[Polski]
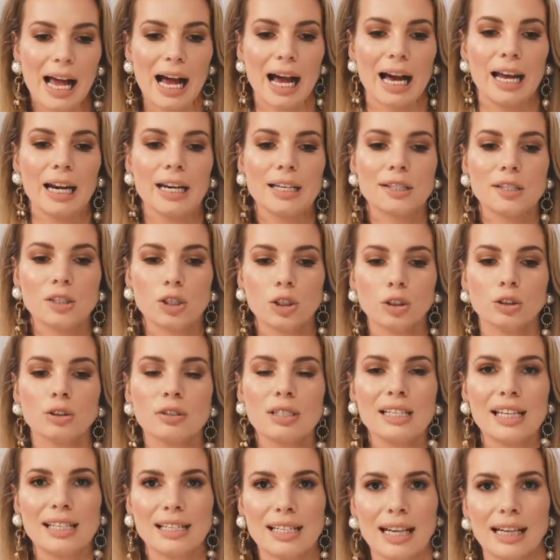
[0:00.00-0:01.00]
ale co
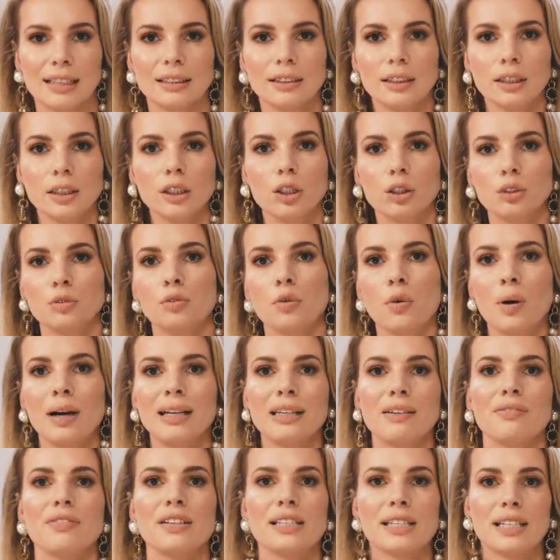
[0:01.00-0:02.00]
do zasady,
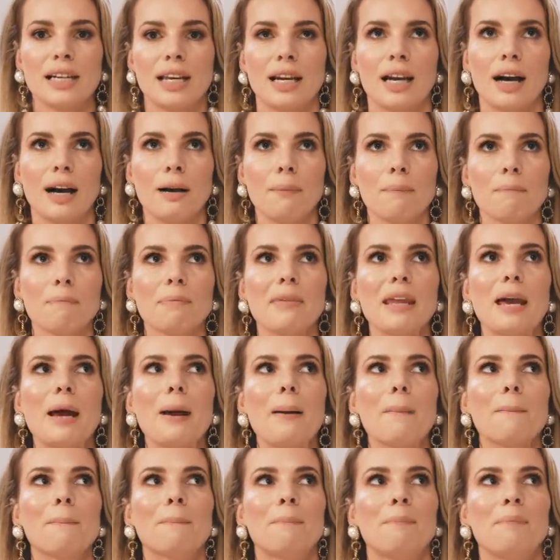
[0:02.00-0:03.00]
odwołanie wesela
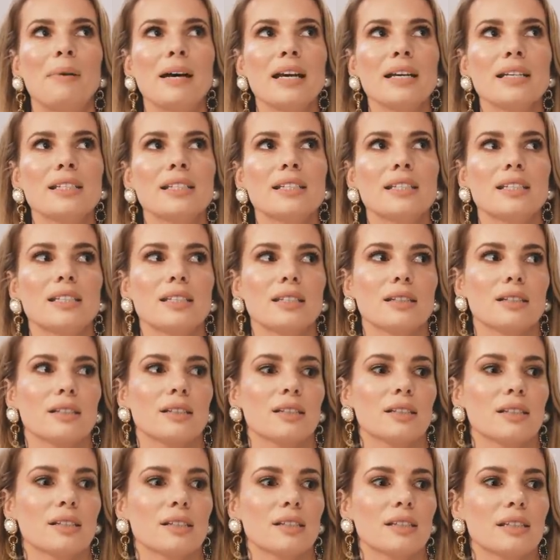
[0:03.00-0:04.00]
bez
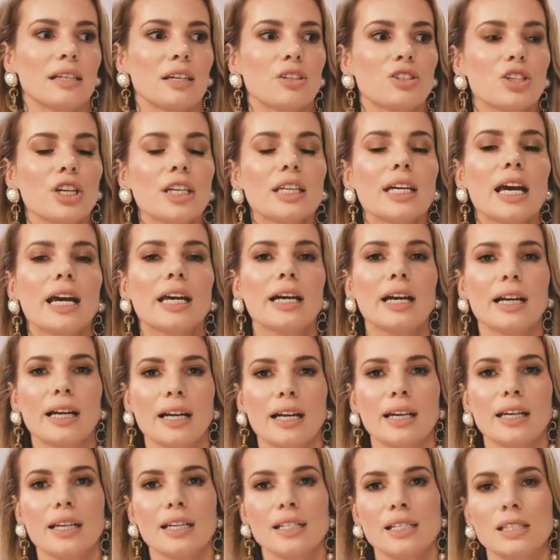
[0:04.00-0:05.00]
y, znaczenia,
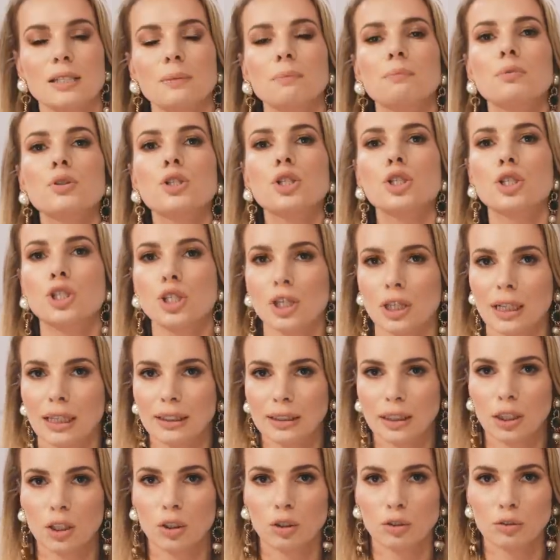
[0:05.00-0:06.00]
jaka jest przyczyna
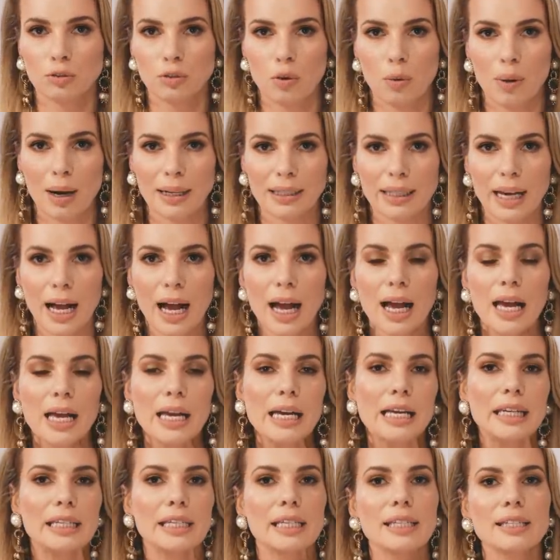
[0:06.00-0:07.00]
tego odwołania,
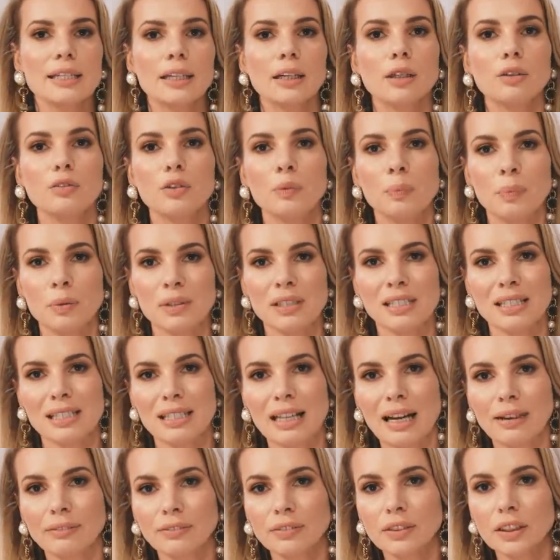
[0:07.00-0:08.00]
nie stanowi
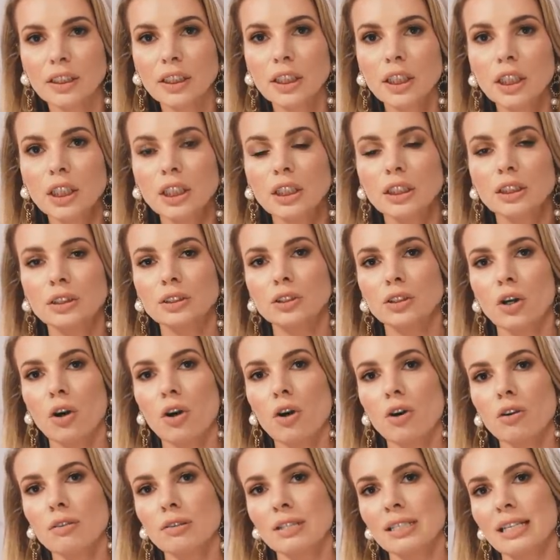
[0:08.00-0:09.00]
podstawy
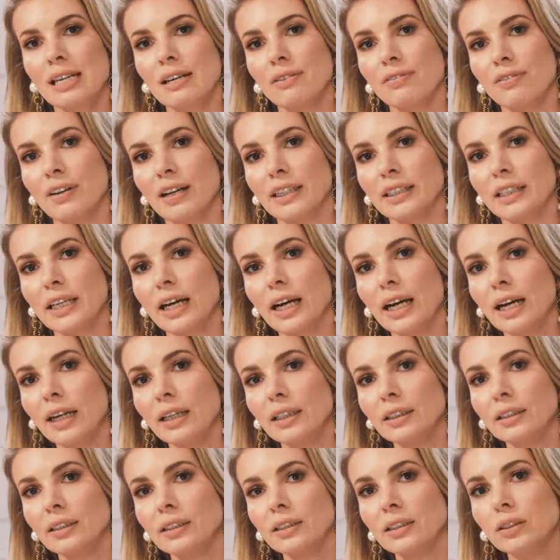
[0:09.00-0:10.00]
do zerwania
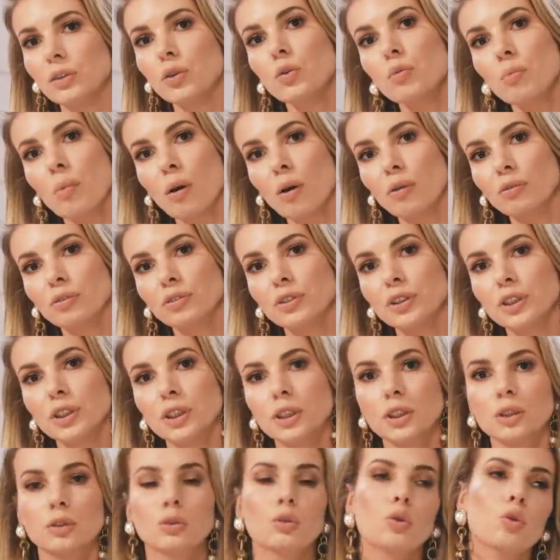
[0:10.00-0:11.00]
y,
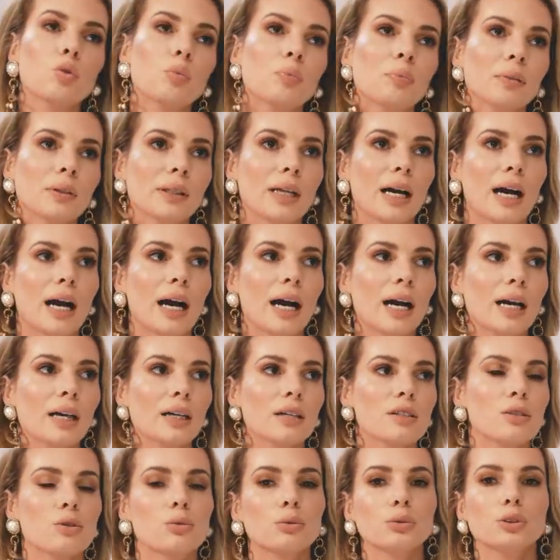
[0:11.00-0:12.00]
umowy kupna
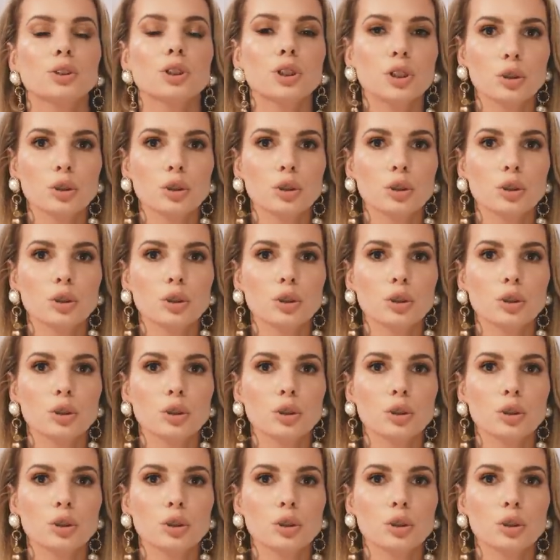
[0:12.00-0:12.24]
sukni